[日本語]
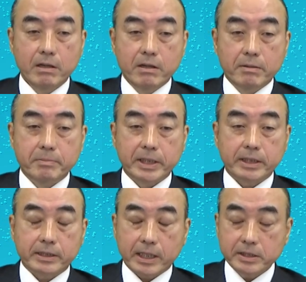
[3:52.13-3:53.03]
ま
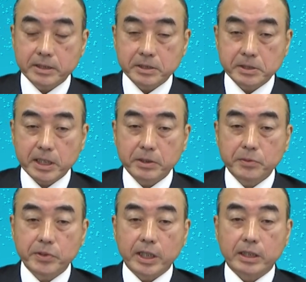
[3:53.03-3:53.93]
た大切な
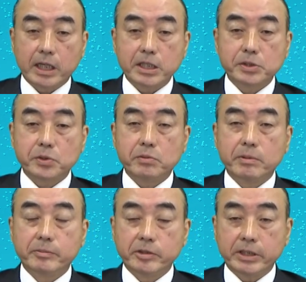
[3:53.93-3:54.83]
脳や内臓を
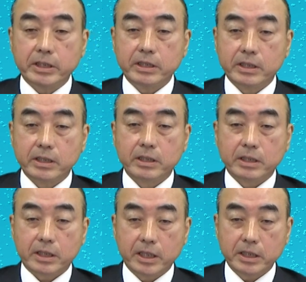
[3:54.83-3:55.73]
守り、
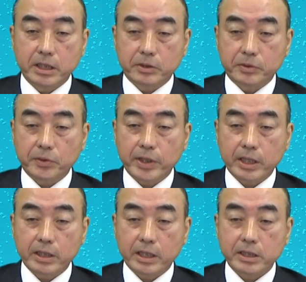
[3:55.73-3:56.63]
筋肉と
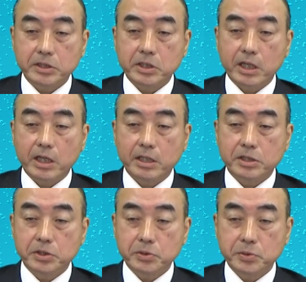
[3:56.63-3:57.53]
連携して
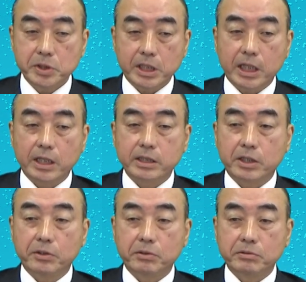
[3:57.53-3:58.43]
自由に
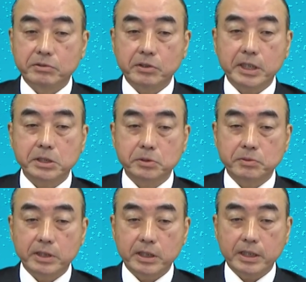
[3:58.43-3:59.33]
体を動かす
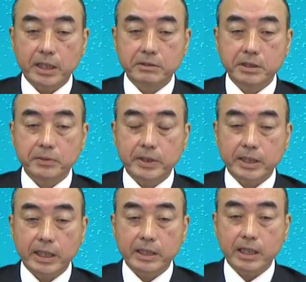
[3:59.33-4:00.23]
上でなくてはならな